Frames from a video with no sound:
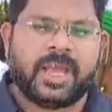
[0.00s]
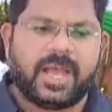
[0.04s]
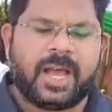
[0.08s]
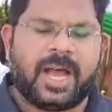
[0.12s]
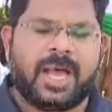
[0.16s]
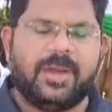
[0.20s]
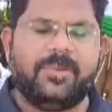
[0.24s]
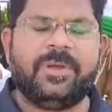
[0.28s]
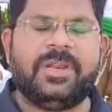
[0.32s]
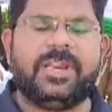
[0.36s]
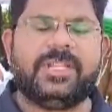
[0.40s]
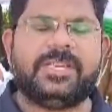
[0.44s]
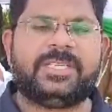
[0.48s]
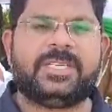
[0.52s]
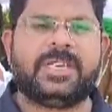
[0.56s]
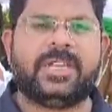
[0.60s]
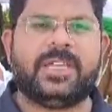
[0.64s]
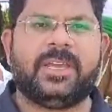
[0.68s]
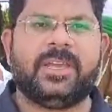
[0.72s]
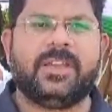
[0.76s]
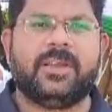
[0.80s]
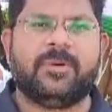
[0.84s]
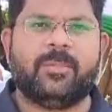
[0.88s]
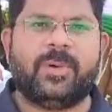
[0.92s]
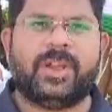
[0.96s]
హామీలు ఇచ్చి
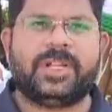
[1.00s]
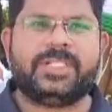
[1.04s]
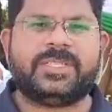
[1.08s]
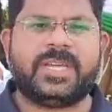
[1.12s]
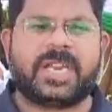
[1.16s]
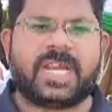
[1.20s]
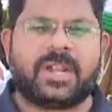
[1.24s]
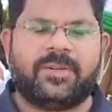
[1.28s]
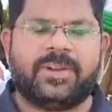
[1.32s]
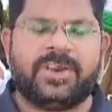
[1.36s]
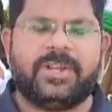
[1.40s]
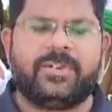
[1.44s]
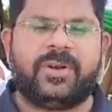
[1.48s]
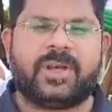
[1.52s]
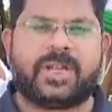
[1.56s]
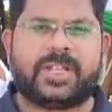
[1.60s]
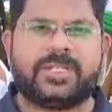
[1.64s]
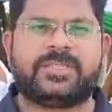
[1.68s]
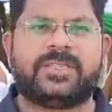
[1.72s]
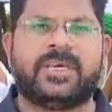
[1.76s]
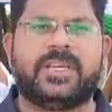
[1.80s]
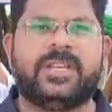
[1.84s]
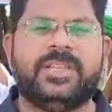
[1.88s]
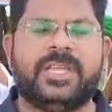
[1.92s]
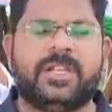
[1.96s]
మరిచారో అవన్నీ కూడా
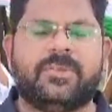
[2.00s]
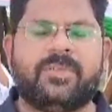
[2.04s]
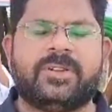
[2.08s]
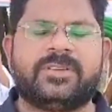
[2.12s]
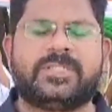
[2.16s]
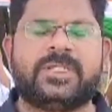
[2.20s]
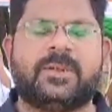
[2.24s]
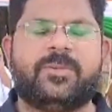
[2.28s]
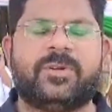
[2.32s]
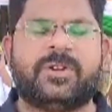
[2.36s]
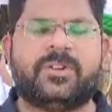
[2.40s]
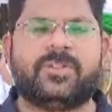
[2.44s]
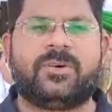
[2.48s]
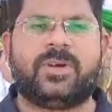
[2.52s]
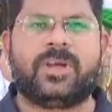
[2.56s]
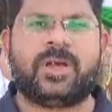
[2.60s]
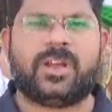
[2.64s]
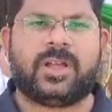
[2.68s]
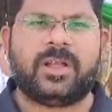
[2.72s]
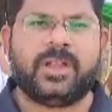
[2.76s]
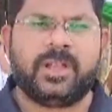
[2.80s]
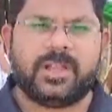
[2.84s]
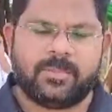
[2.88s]
ఖచ్చితంగా నెరవేరుస్తామంటూ కూడా